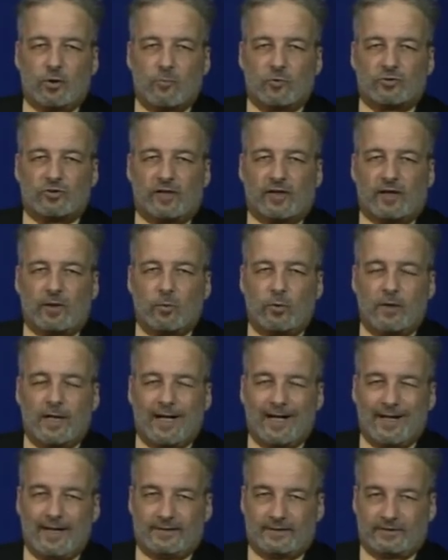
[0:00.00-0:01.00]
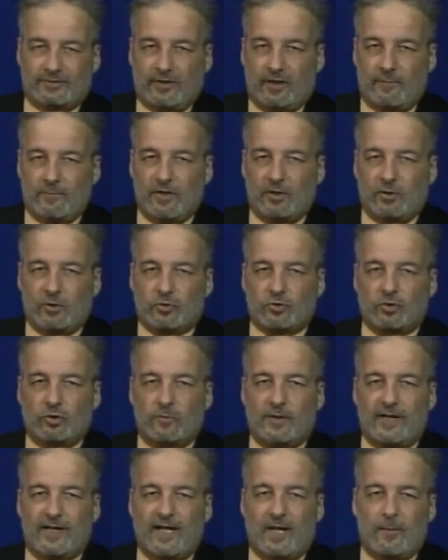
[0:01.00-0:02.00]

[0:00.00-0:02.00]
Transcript: cómo se regula el estacionamiento sobre